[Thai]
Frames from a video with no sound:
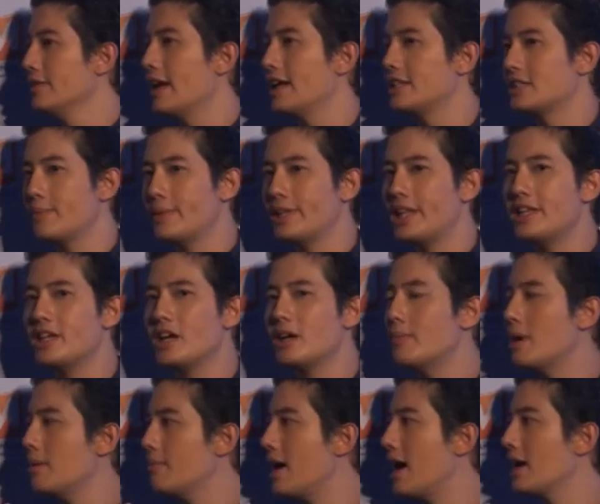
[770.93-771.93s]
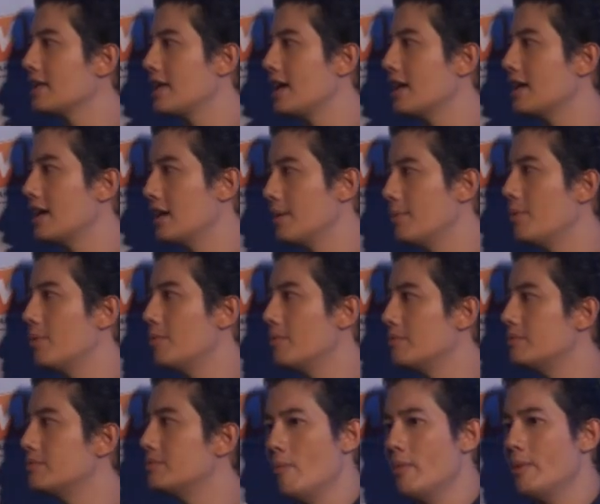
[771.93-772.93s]
แต่จะไม่ได้เยอะมากๆนักครับผม
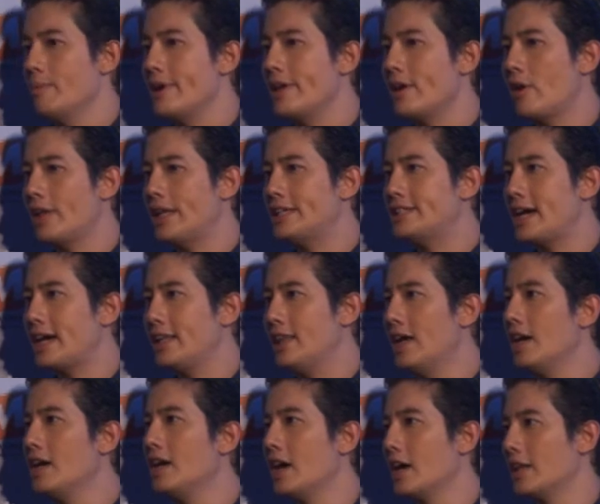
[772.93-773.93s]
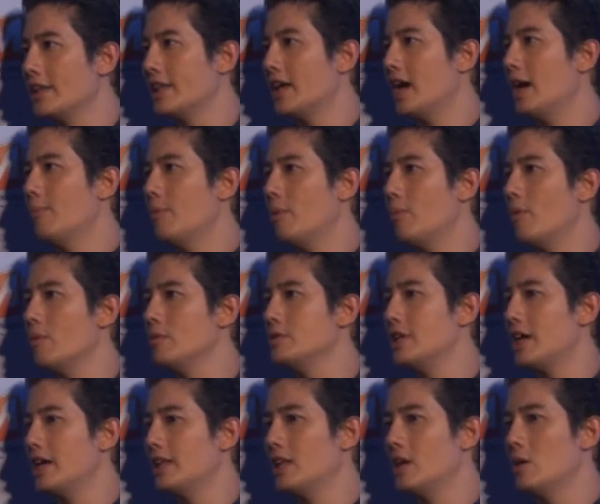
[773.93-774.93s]
มันไม่ค่อย้แชร์เรื่องเงินนะครับผมผม
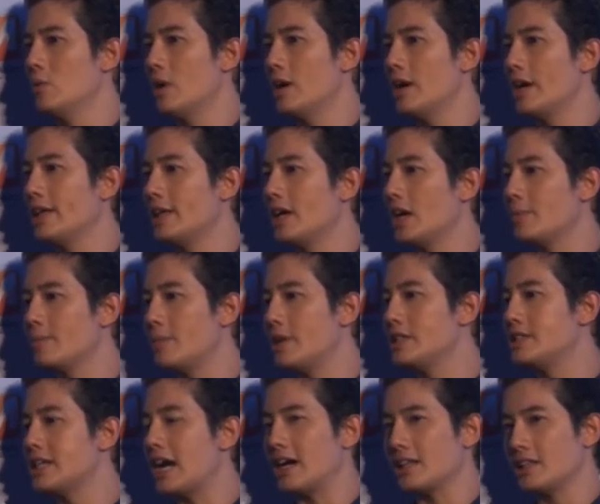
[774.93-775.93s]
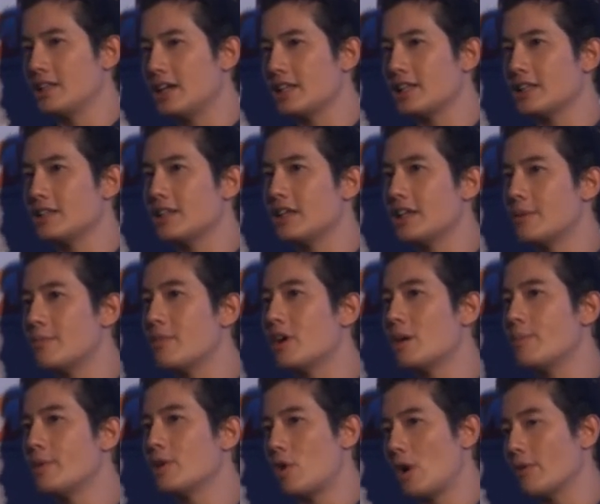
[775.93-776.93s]
แชร์เรื่องว่าเฮ้ยถ้าเกิดบริจาคเลือดหรืออะไรเงี้ย
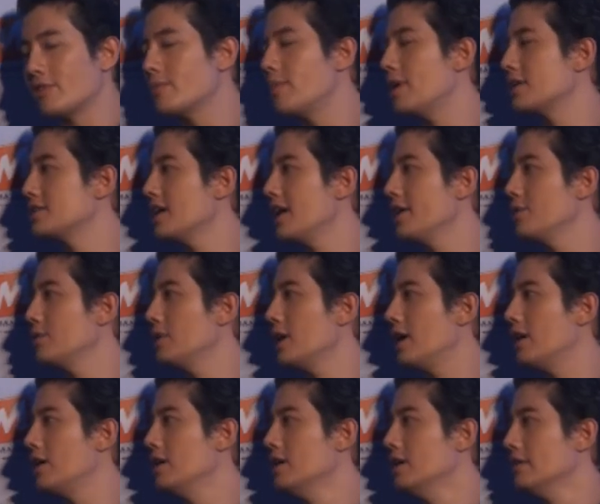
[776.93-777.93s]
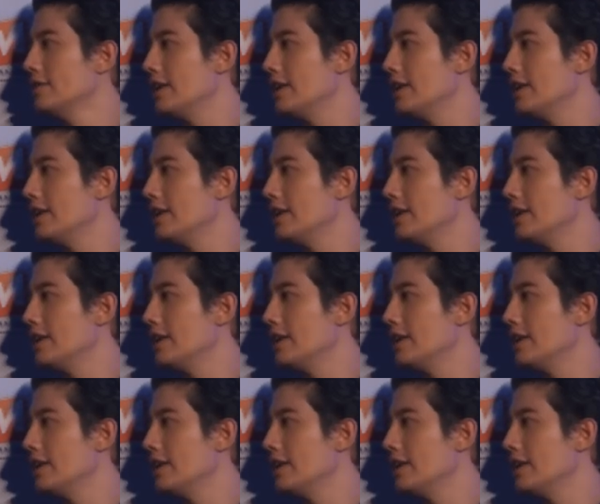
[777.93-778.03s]
มันก็เป็นความสมัครใจอยู่แล้ว